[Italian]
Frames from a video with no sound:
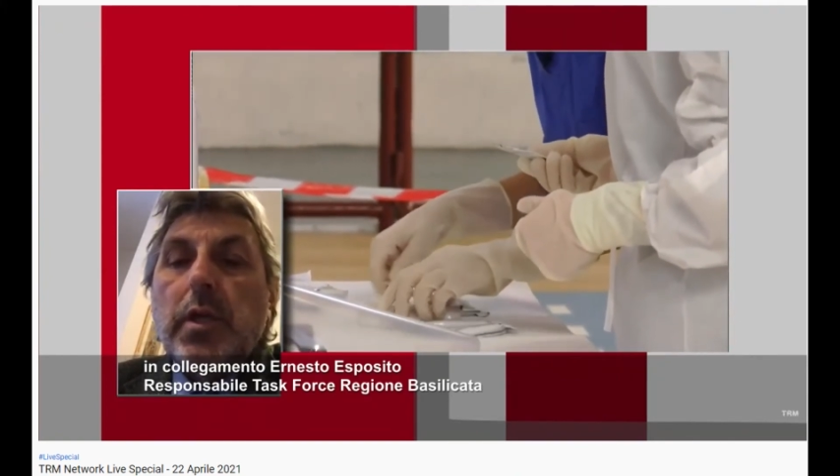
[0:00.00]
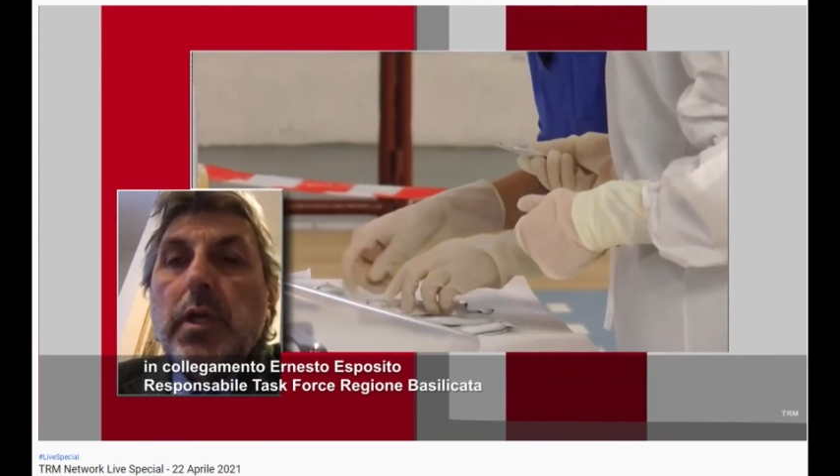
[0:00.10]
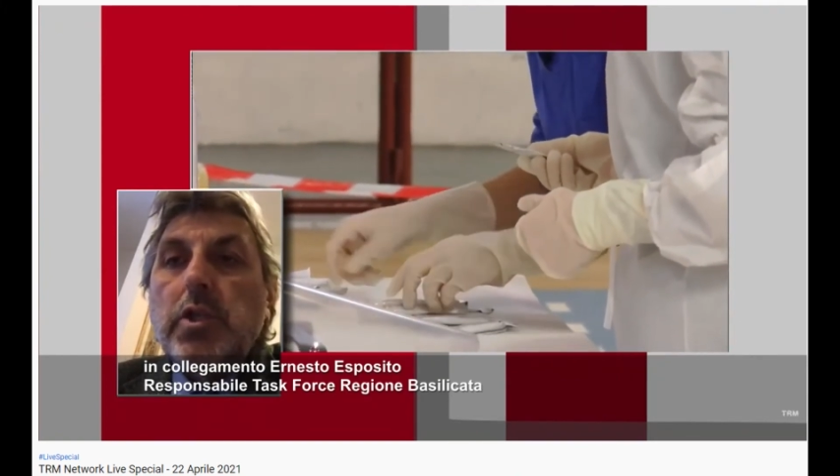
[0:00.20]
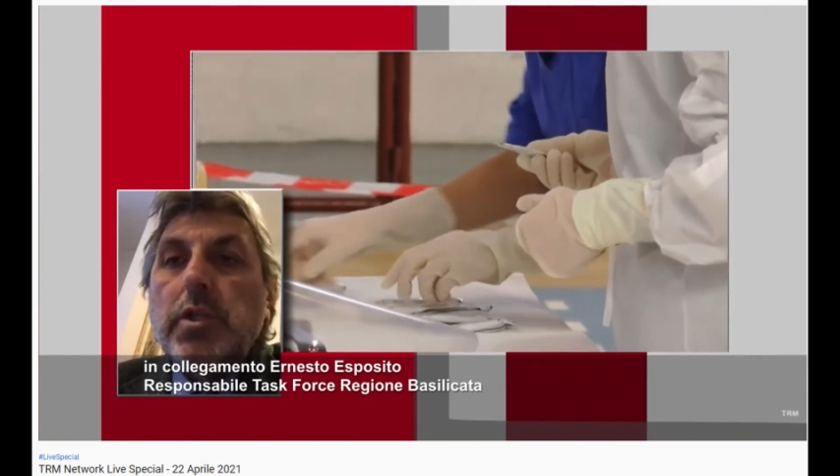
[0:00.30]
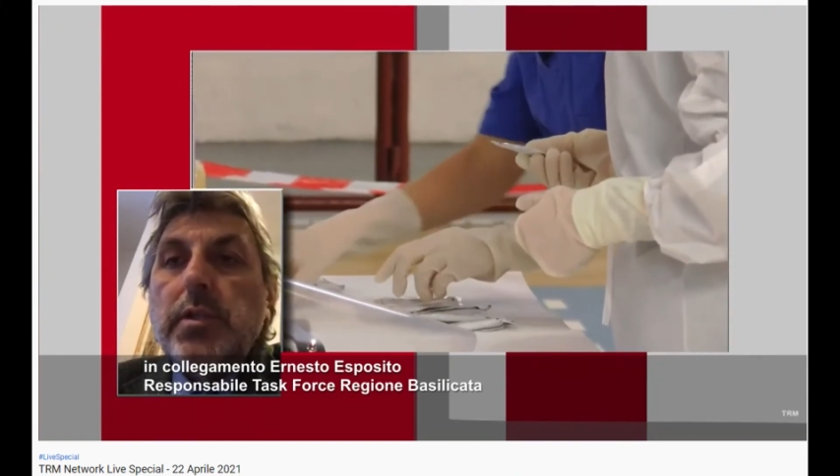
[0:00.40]

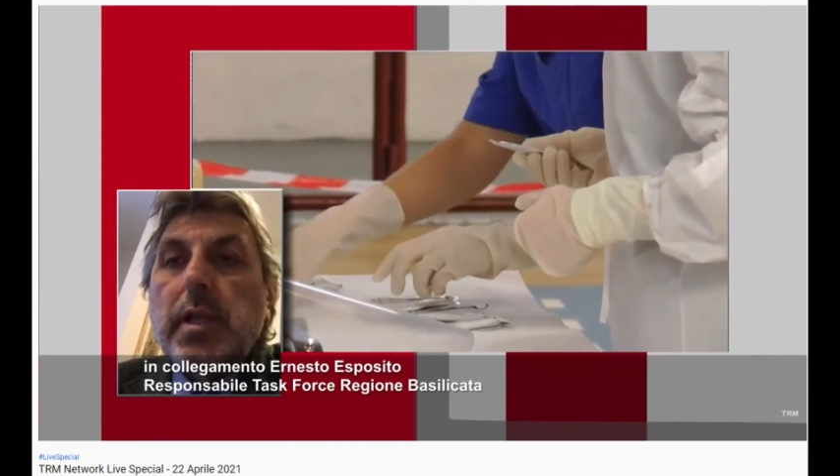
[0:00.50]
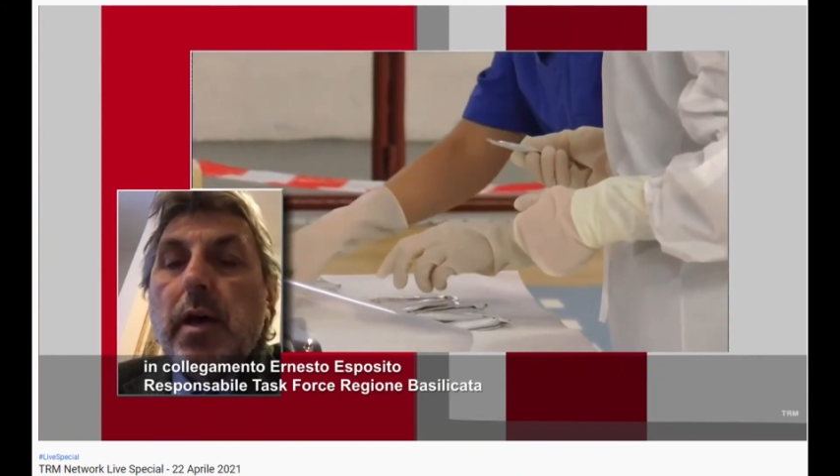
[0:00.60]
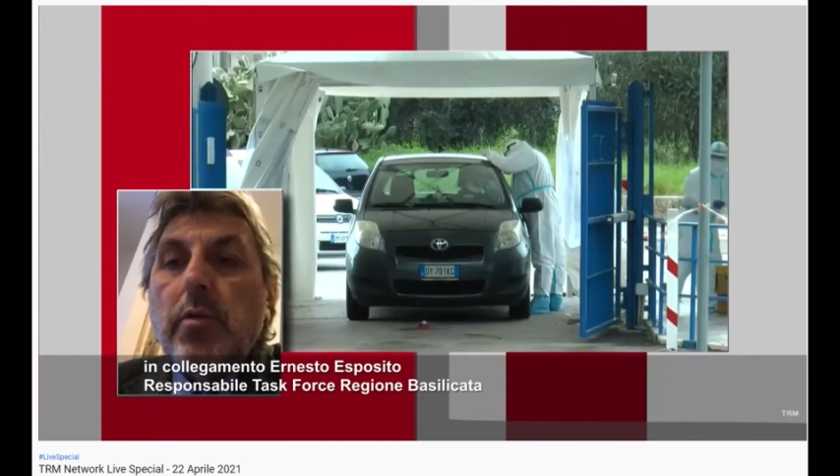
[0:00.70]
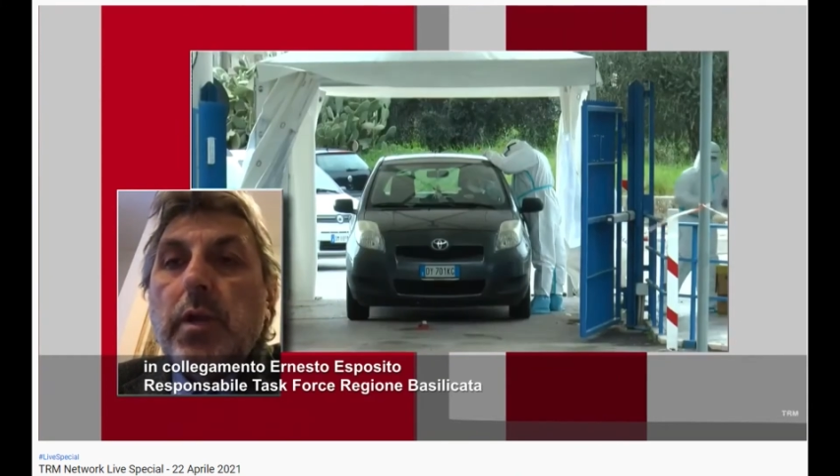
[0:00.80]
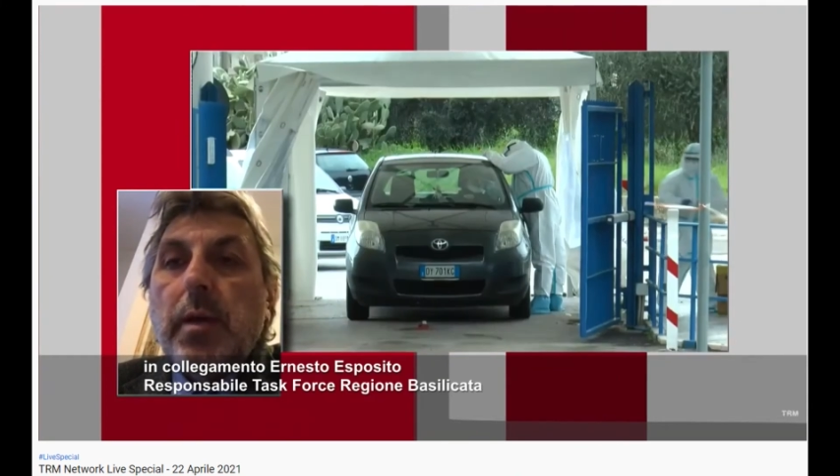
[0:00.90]
che ci sta
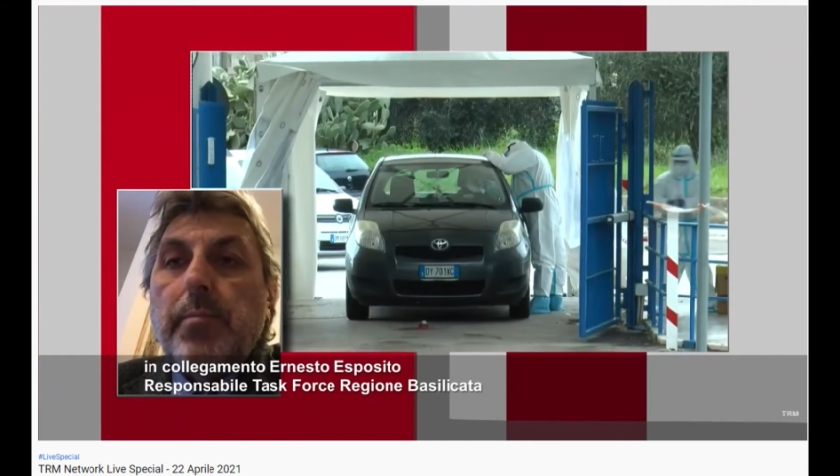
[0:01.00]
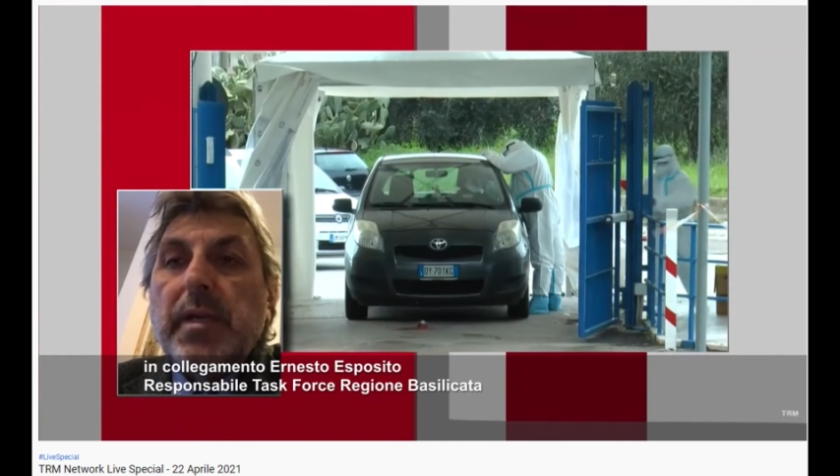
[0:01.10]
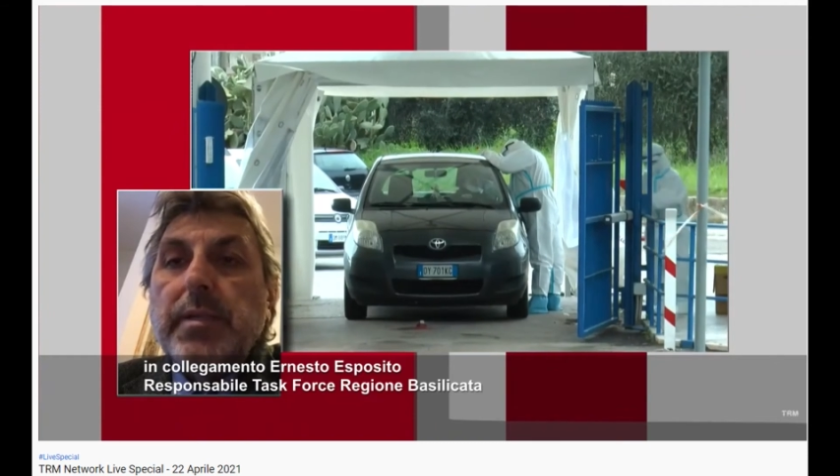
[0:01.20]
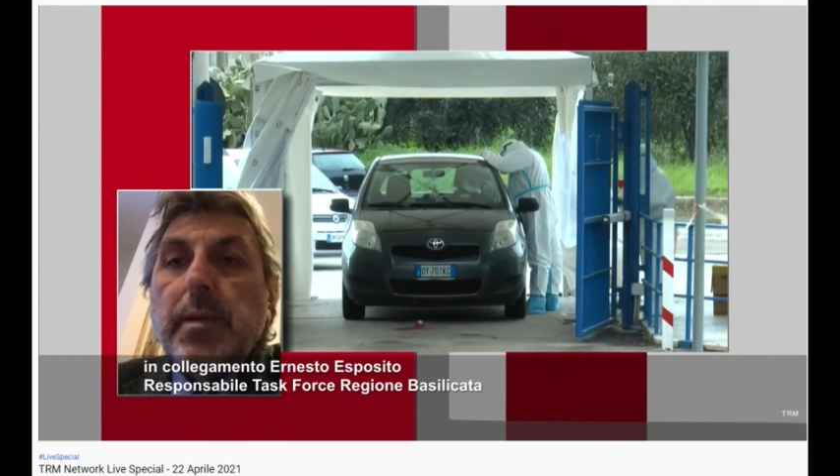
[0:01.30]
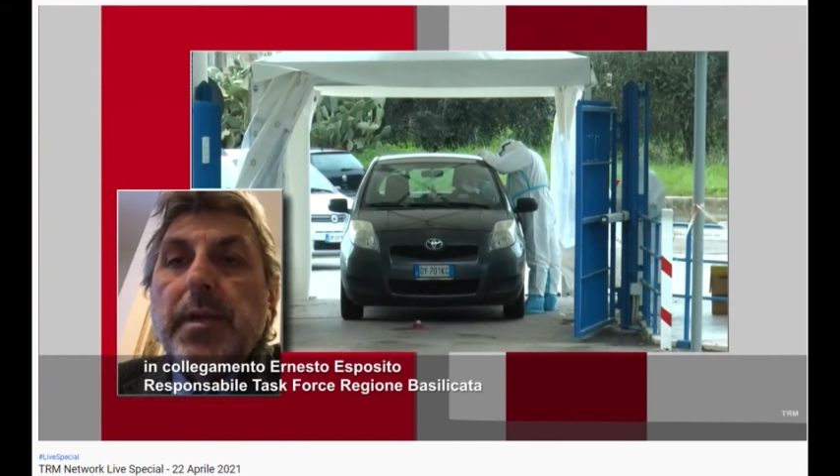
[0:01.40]
un
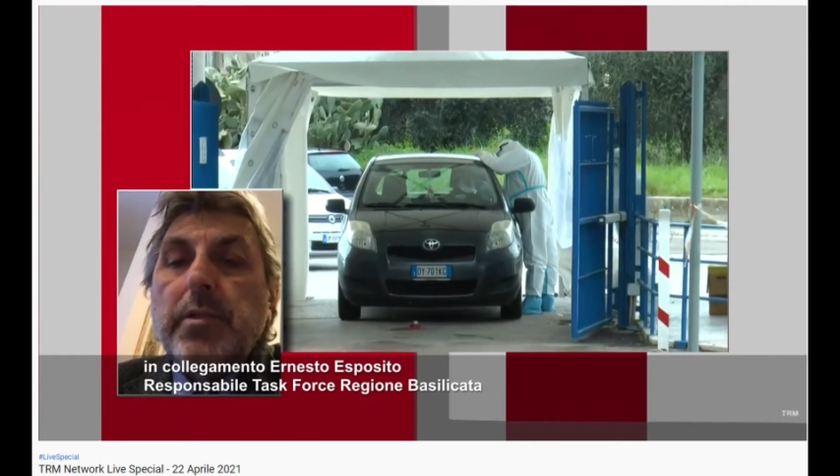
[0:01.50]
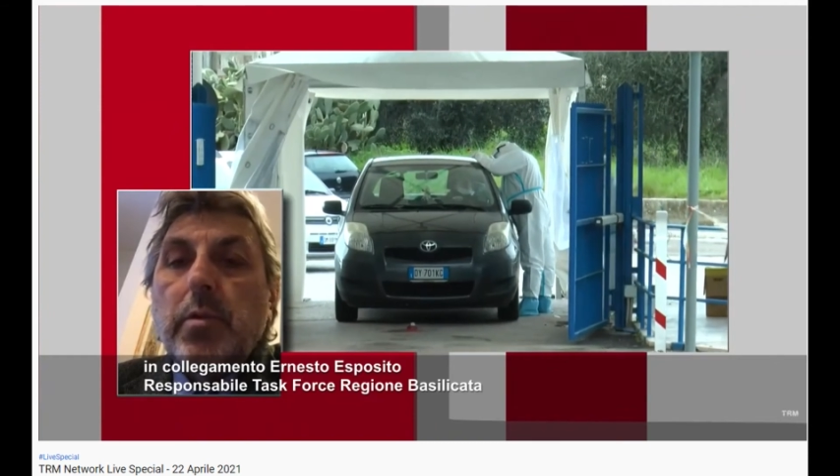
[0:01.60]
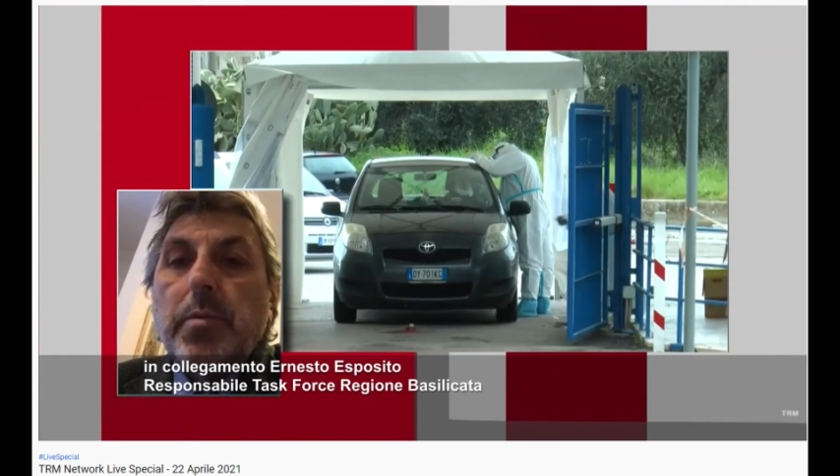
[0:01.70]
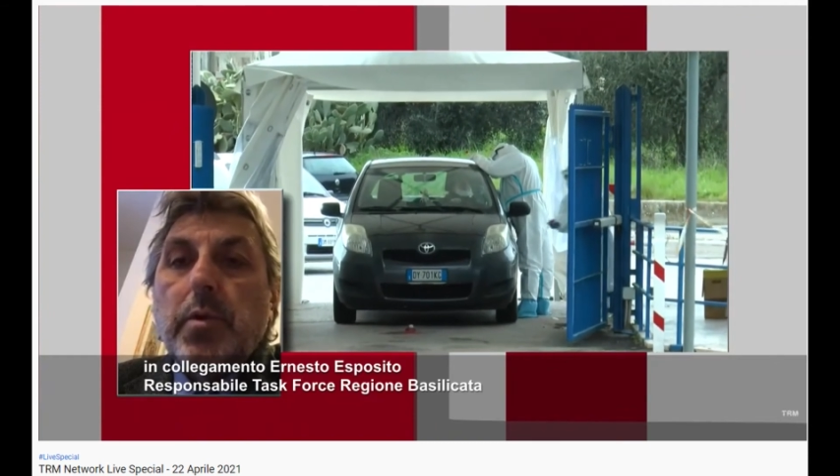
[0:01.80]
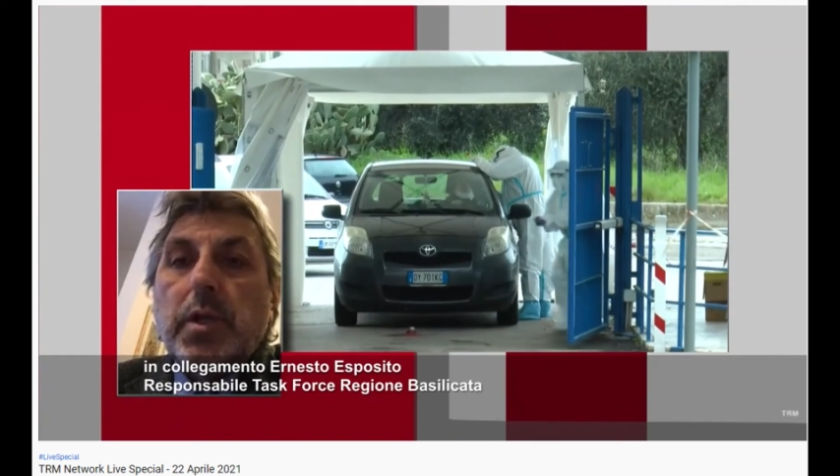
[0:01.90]

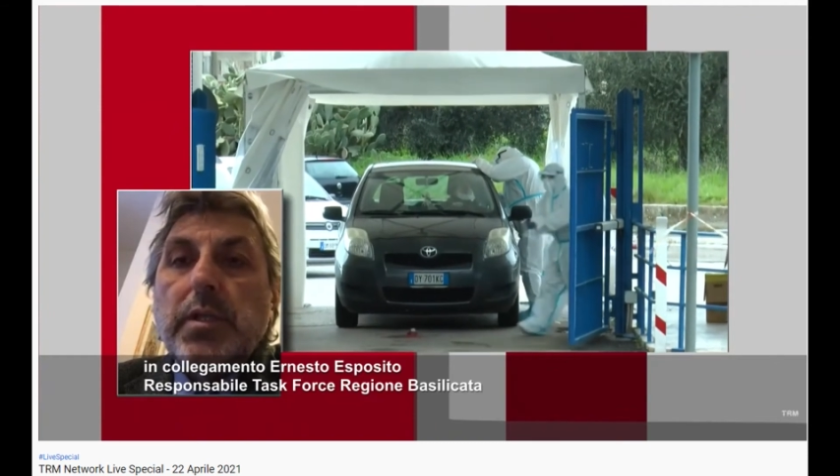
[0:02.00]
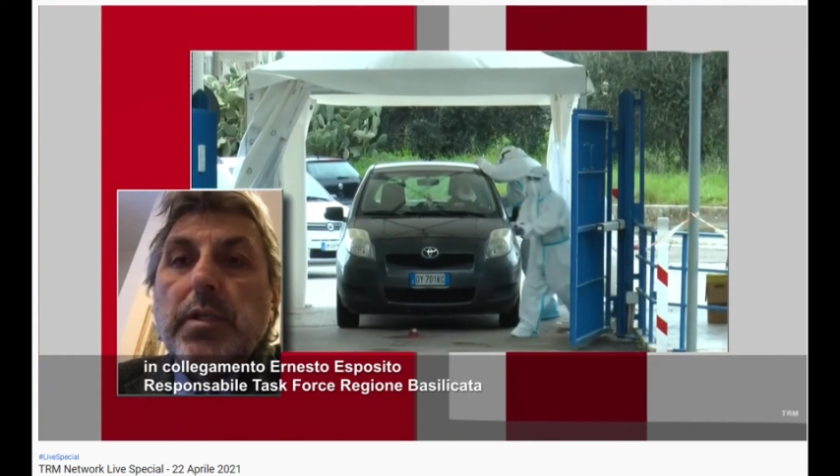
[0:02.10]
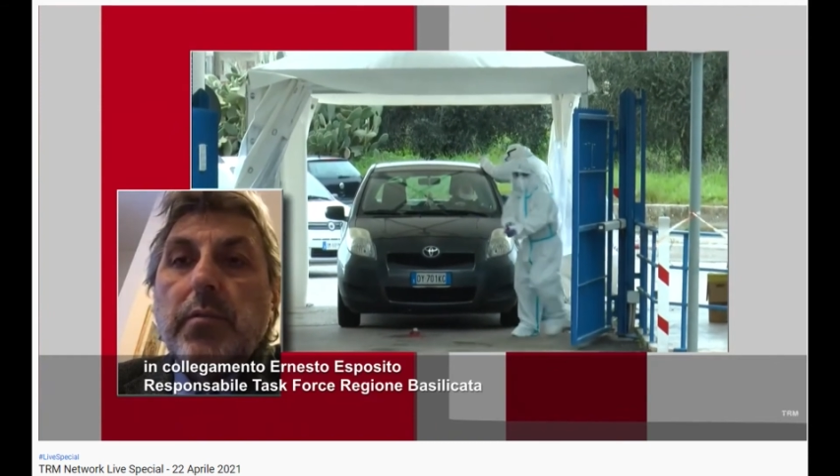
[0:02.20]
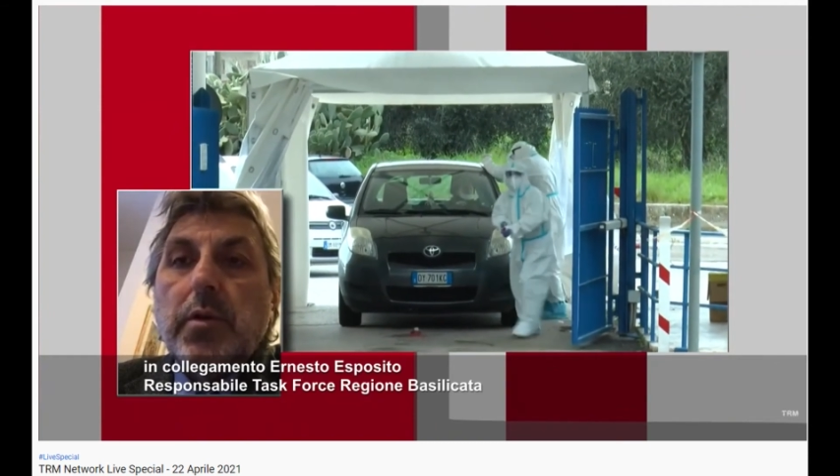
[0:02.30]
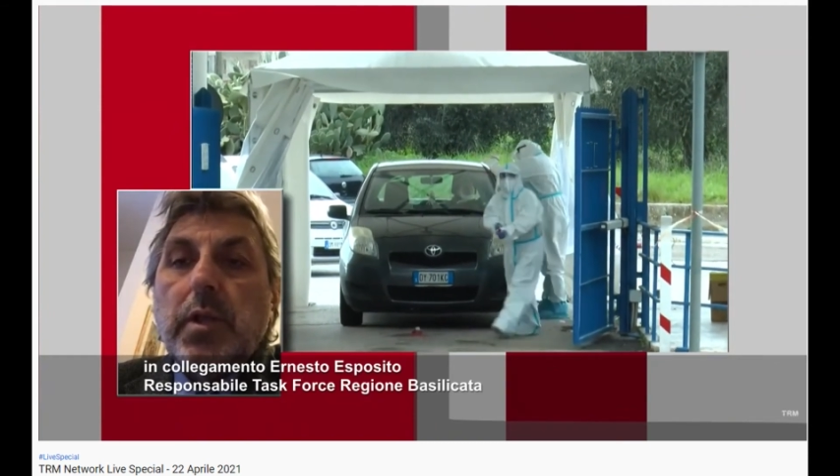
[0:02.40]
abbassamento progressivo